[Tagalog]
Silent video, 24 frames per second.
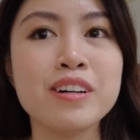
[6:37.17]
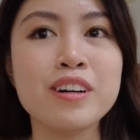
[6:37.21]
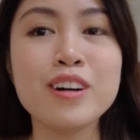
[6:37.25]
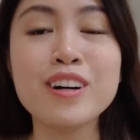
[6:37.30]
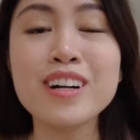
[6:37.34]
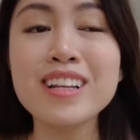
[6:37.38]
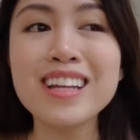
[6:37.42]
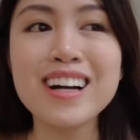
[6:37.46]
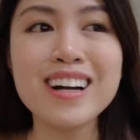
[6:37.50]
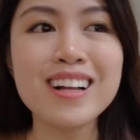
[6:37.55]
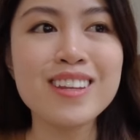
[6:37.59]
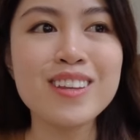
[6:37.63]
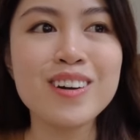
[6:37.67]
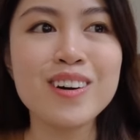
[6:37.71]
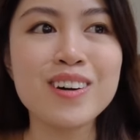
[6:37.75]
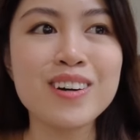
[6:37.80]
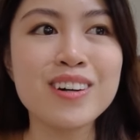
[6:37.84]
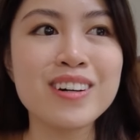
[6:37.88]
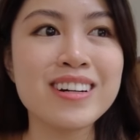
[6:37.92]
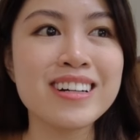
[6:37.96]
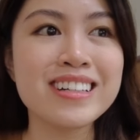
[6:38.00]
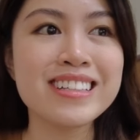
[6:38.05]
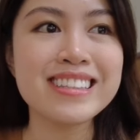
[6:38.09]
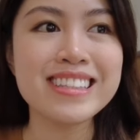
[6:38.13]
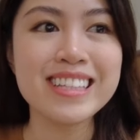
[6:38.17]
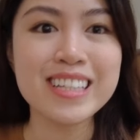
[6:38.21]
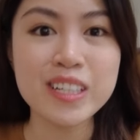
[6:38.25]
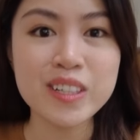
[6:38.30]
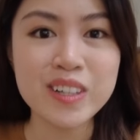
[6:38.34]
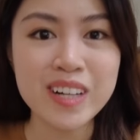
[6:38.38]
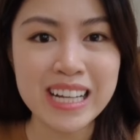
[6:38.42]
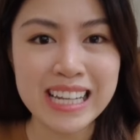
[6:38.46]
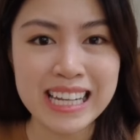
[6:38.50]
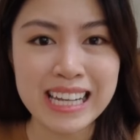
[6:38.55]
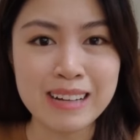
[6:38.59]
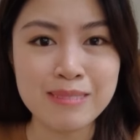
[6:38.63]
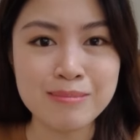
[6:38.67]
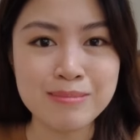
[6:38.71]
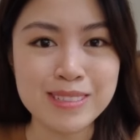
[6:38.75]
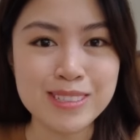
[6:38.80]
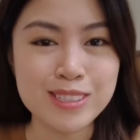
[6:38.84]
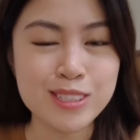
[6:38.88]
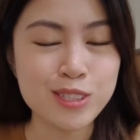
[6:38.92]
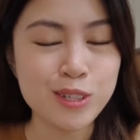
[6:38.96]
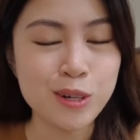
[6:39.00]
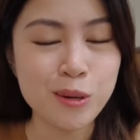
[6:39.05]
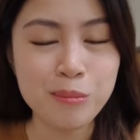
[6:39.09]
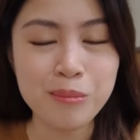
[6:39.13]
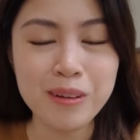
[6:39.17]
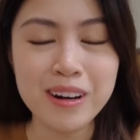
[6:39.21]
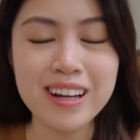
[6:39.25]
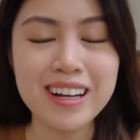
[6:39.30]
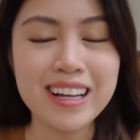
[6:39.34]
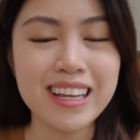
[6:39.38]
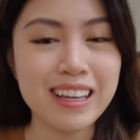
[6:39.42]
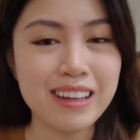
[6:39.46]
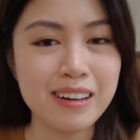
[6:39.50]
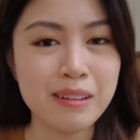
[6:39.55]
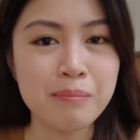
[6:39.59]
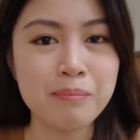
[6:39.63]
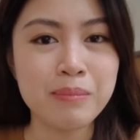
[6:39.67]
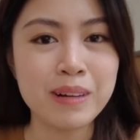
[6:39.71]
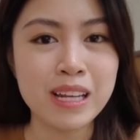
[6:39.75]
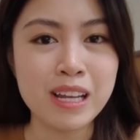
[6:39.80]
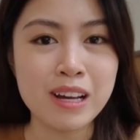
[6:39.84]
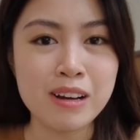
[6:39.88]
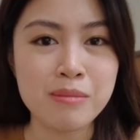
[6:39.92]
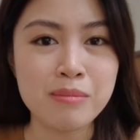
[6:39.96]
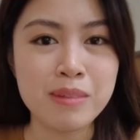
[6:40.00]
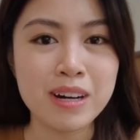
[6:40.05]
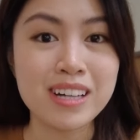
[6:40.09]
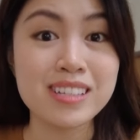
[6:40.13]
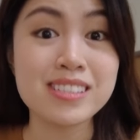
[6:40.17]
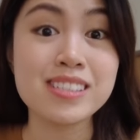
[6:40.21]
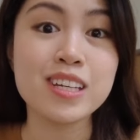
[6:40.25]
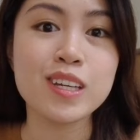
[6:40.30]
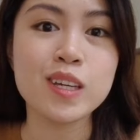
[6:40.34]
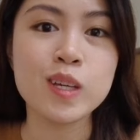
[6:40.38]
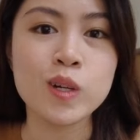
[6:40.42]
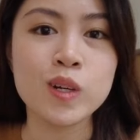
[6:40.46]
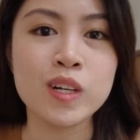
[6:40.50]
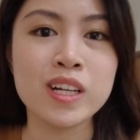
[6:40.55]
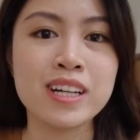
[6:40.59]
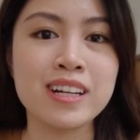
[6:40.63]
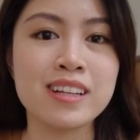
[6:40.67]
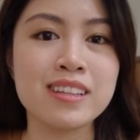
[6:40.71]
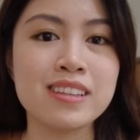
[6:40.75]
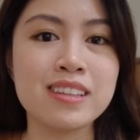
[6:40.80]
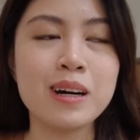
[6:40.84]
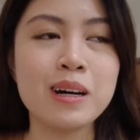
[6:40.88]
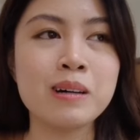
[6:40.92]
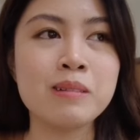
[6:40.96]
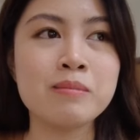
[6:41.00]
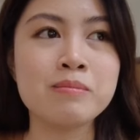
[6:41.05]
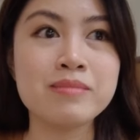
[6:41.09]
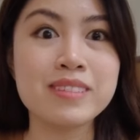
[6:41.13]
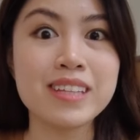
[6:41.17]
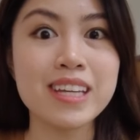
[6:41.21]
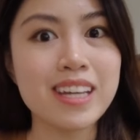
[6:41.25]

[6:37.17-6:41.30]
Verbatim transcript: All along, hindi ko alam na sobrang hirap palang makasecure ng um,